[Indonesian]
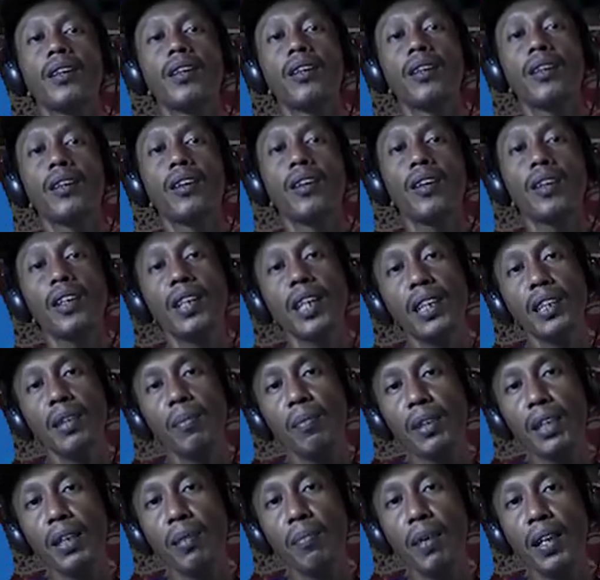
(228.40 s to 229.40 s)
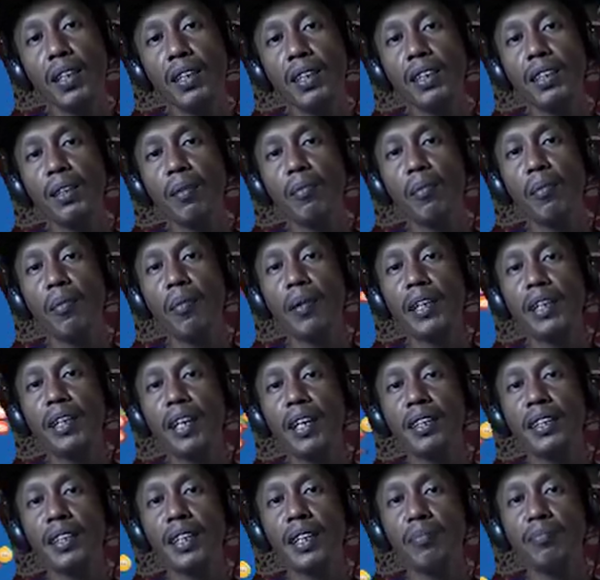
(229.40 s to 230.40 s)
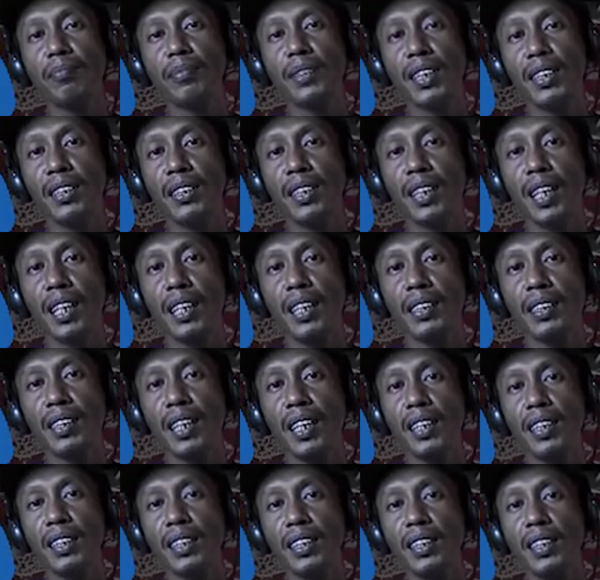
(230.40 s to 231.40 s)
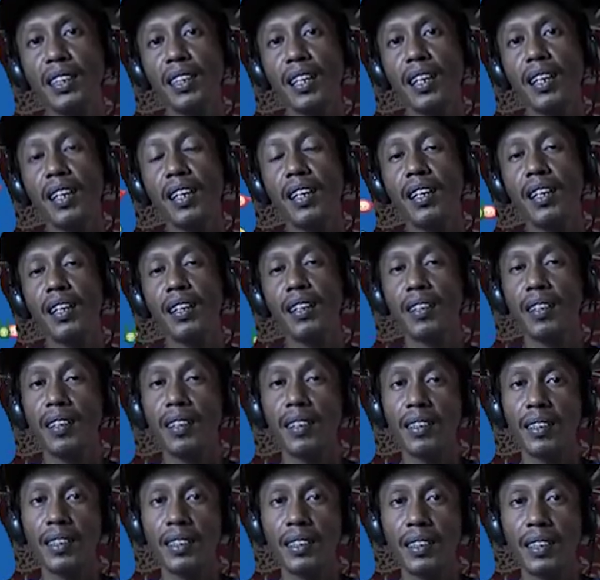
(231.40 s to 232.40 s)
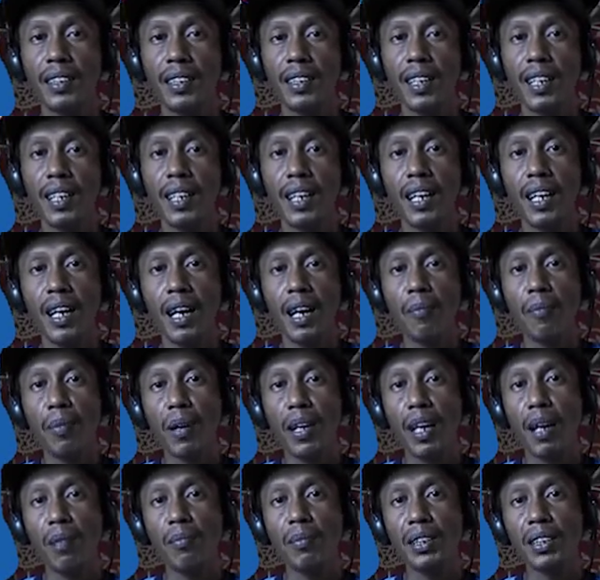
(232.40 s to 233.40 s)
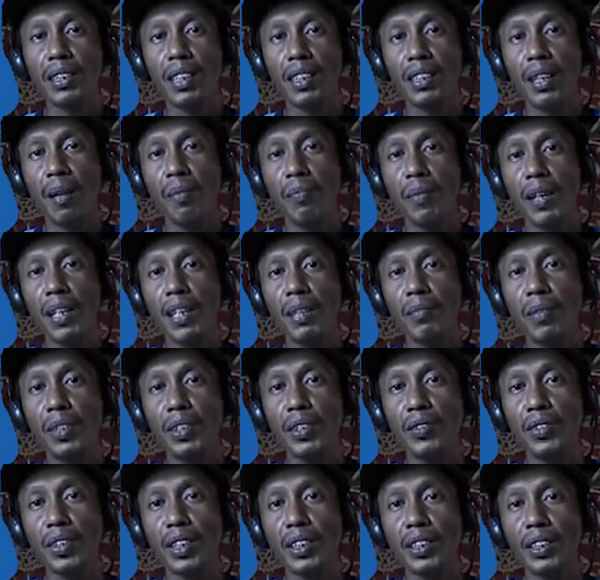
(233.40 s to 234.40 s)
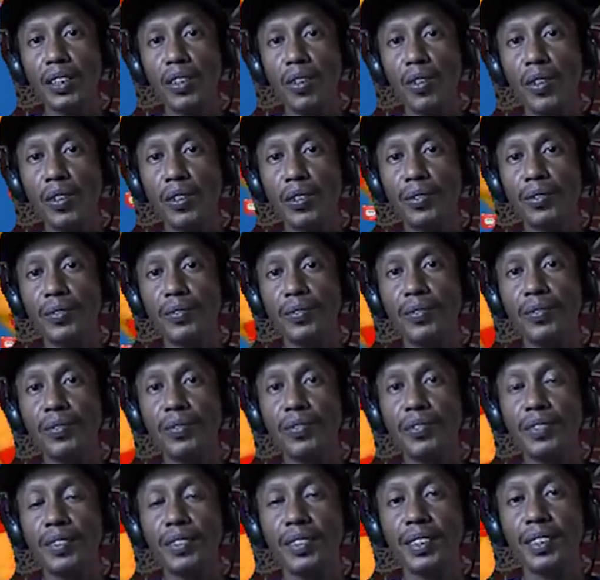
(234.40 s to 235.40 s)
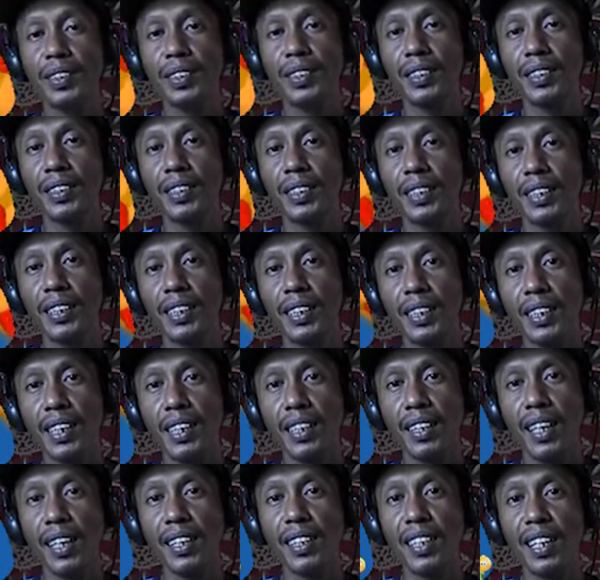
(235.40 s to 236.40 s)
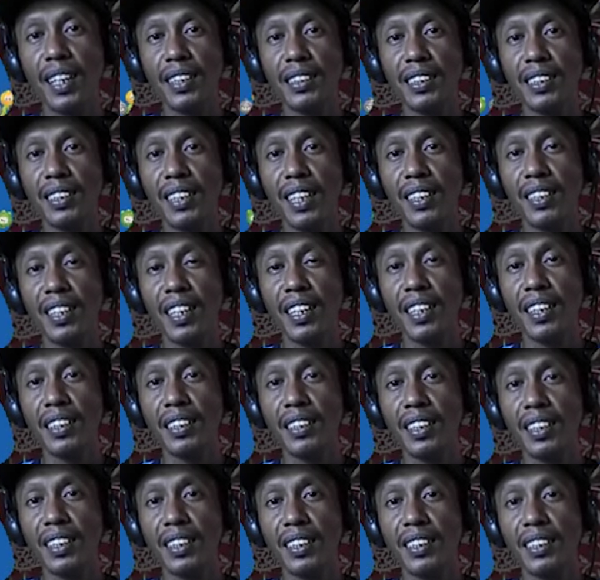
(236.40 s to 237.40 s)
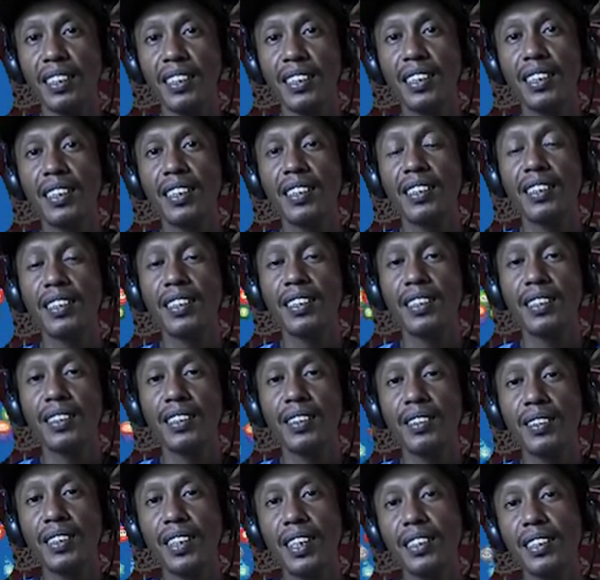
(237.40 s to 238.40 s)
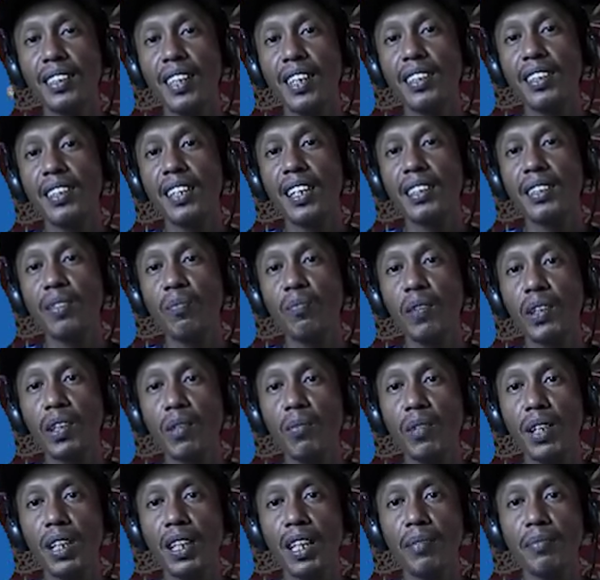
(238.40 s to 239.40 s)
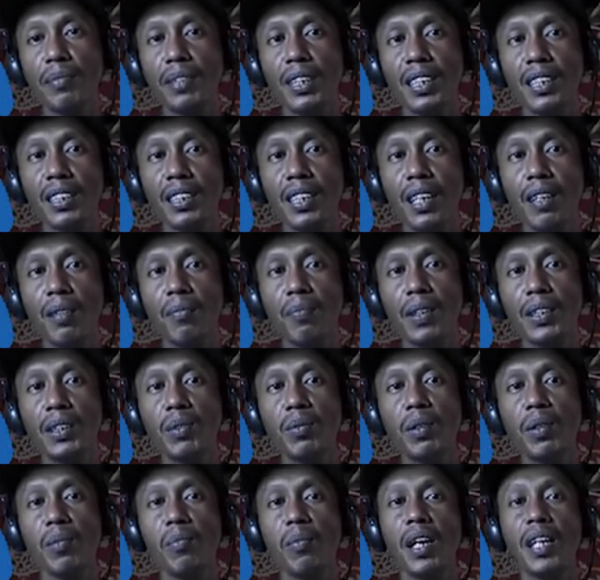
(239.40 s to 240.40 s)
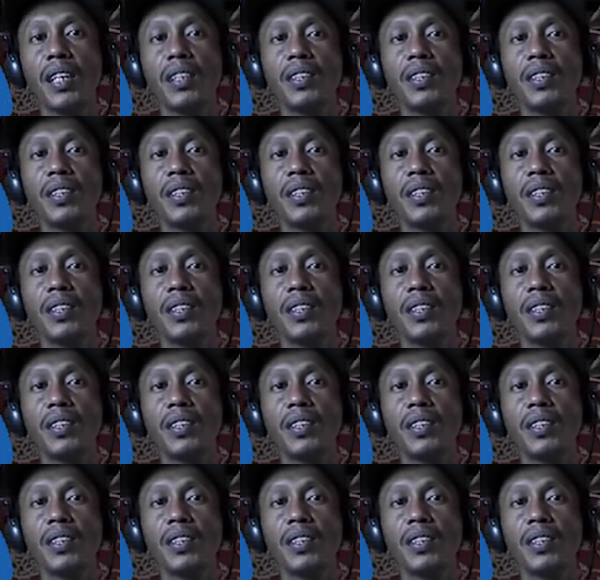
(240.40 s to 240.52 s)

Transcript: Oke teman-teman kita memainkan game cacing Alaska ini apakah bisa sampai 5 juta skor kita lihat saja nanti oh ya saya tidak sempat merekam diri saya pas buat main